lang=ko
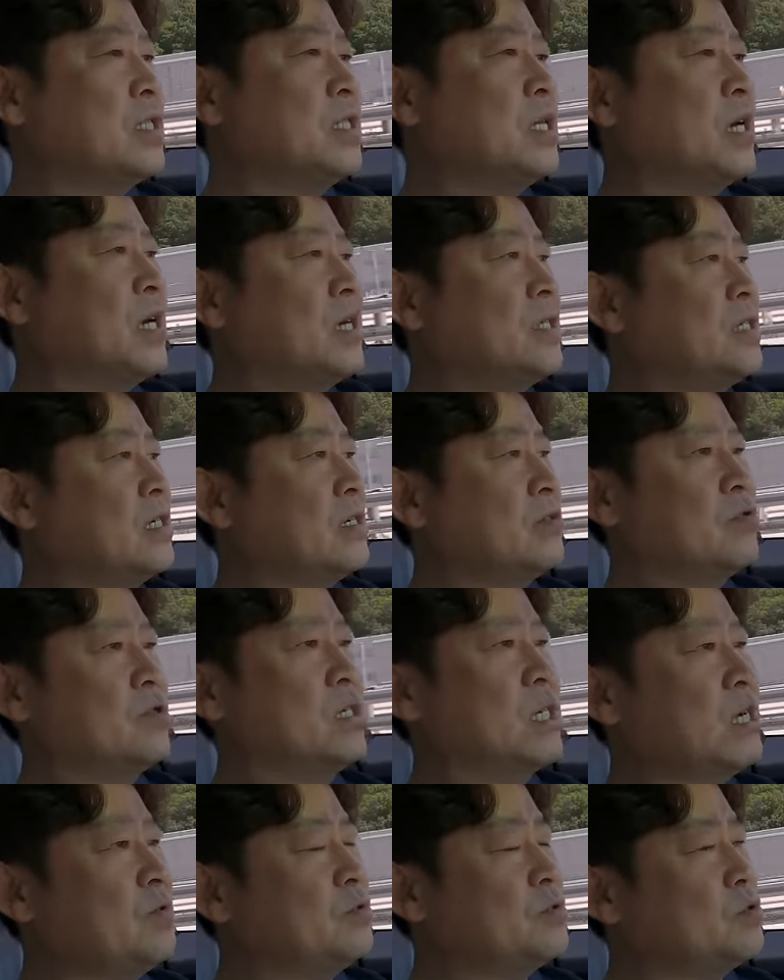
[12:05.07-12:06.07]
한다 하더라도
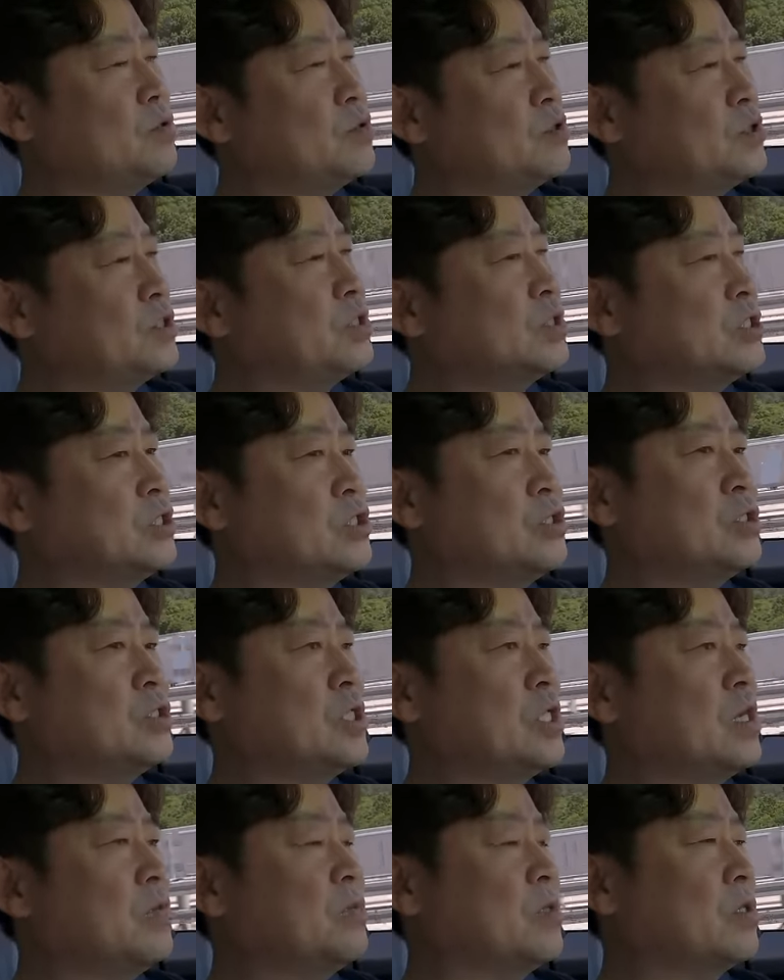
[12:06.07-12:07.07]
짧은 코스를
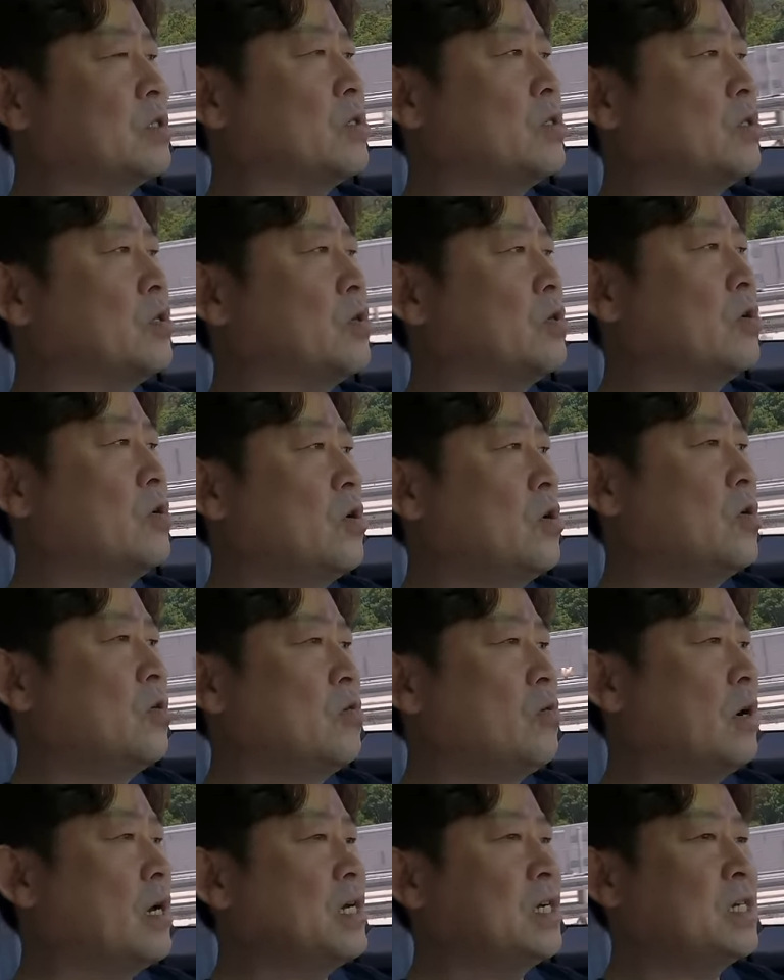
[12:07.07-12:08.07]
시운전하면서
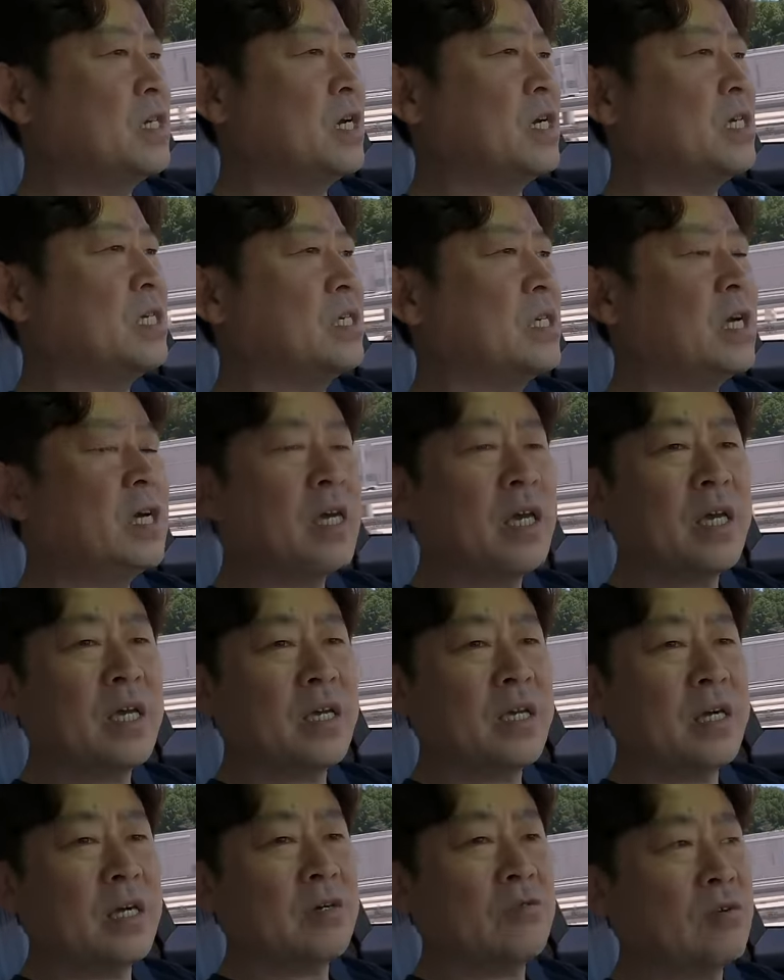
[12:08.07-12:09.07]
와 이 차
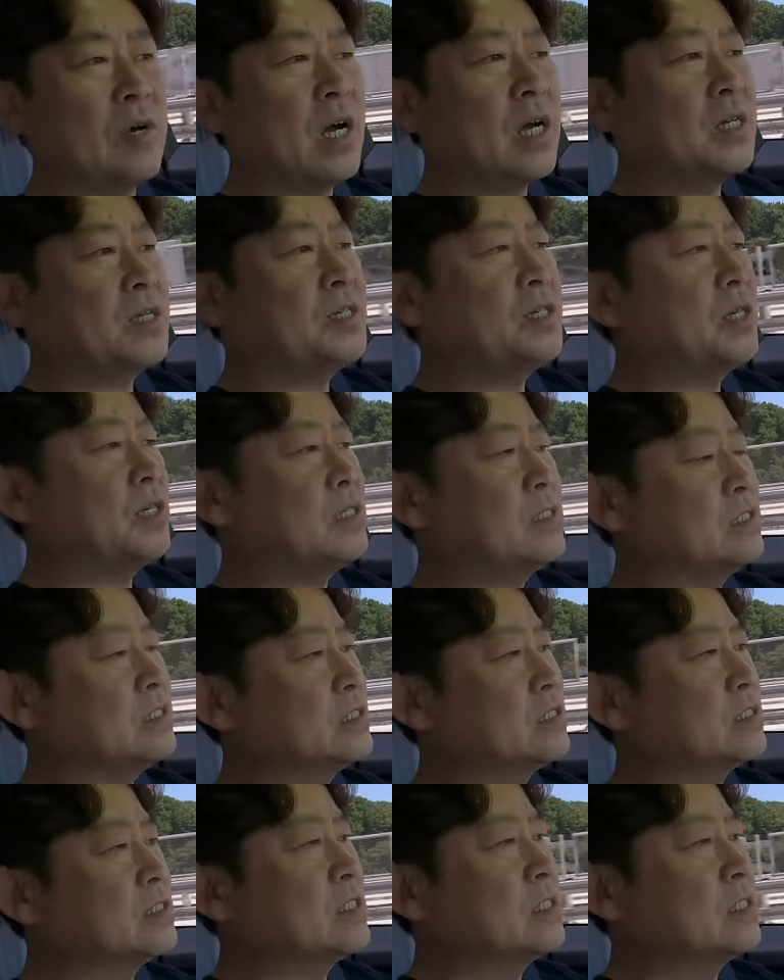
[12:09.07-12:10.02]
이상해라고 하기에는